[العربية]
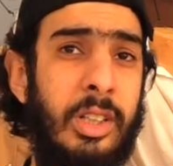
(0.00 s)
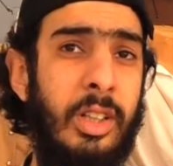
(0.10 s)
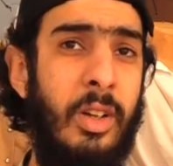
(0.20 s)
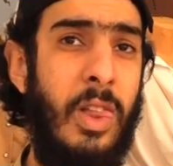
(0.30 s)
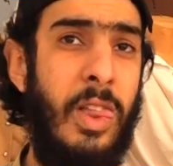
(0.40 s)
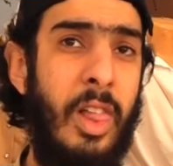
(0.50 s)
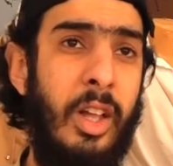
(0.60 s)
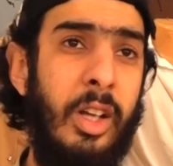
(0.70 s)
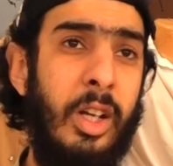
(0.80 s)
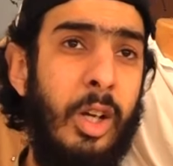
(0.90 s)
غاليه
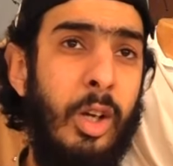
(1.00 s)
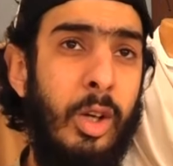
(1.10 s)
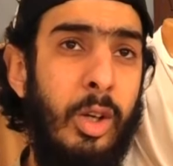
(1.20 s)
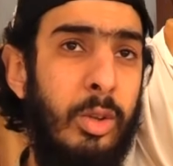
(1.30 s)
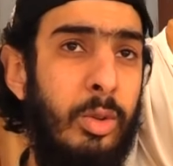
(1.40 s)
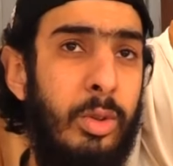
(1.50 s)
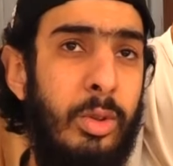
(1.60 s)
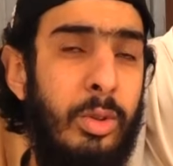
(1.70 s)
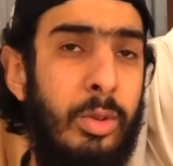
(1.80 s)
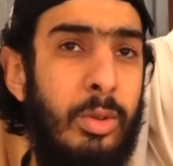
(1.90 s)

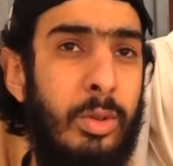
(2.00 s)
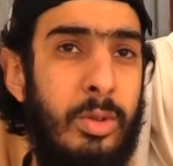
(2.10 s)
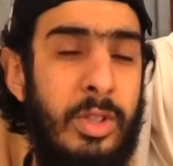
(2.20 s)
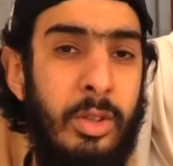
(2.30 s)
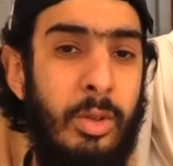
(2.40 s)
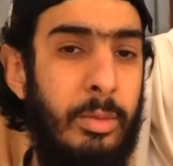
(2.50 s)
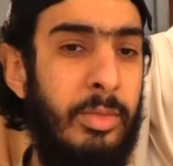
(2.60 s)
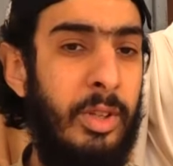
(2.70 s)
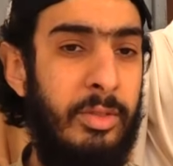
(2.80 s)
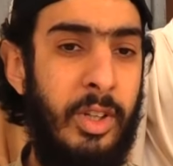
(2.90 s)
و سينو
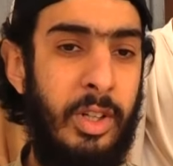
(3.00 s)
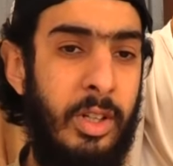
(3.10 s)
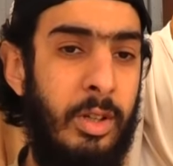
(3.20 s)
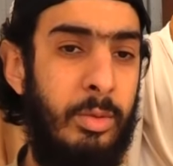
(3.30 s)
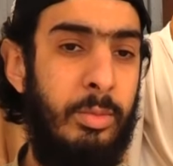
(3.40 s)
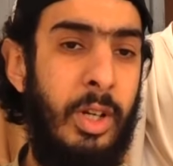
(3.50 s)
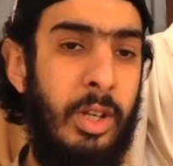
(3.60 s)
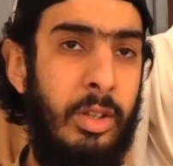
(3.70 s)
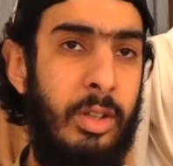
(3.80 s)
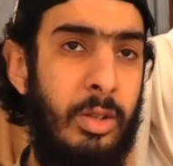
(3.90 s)
رمضان فيه الخير
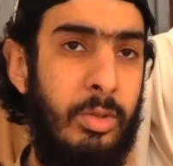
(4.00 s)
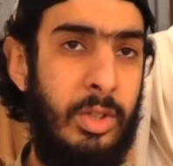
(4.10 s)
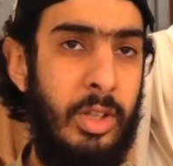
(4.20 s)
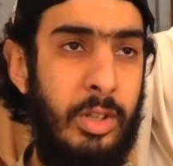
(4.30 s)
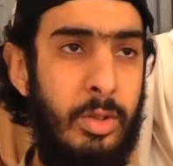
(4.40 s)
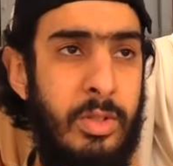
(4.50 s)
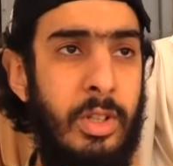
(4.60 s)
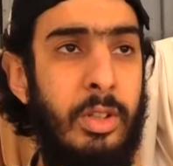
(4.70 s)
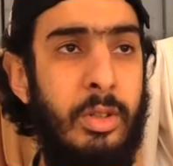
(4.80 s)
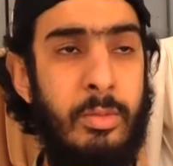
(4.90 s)
والبركه وان شاء الله يجوز
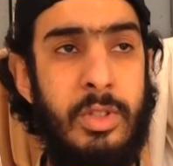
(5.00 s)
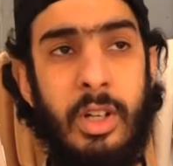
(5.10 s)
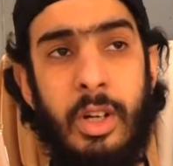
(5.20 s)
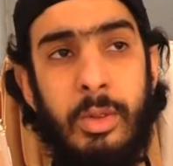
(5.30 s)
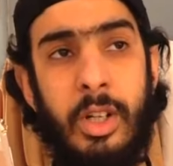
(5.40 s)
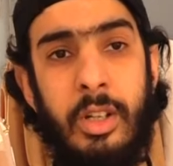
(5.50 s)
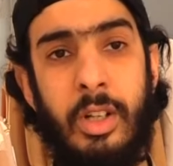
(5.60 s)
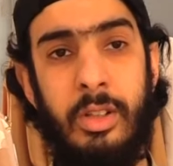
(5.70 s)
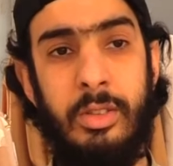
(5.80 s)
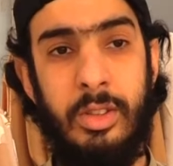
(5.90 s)
عليكم بالصحه
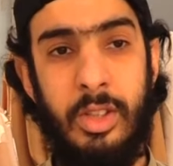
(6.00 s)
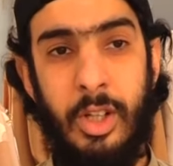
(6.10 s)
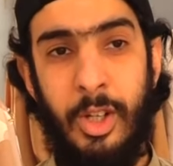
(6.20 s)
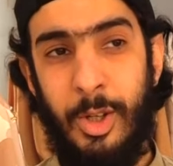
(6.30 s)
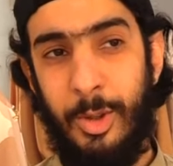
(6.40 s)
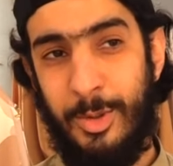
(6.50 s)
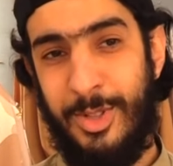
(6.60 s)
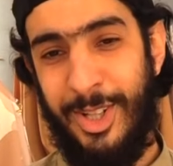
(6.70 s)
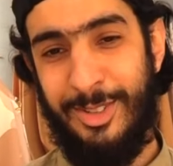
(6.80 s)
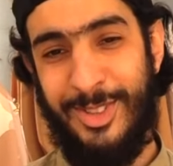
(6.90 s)
والهنا
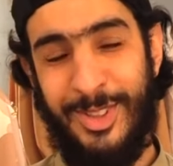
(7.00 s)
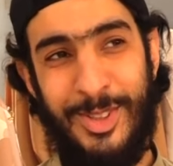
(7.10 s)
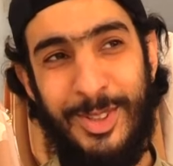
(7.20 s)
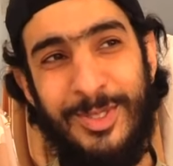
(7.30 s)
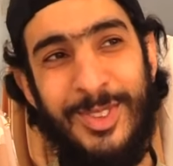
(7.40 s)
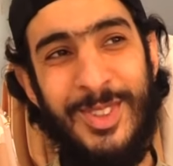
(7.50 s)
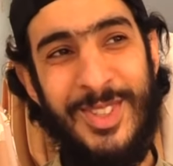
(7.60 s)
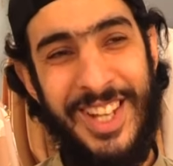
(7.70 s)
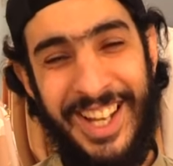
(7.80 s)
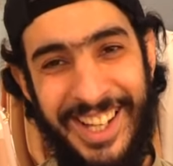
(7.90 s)
وصحه فطوركم
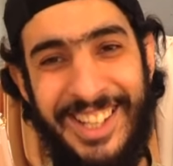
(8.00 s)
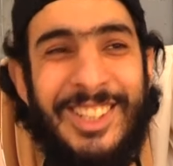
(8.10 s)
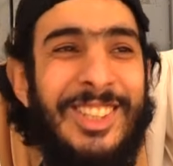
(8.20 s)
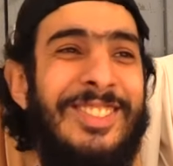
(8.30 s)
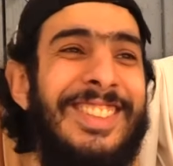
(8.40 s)
وصحه عيدكم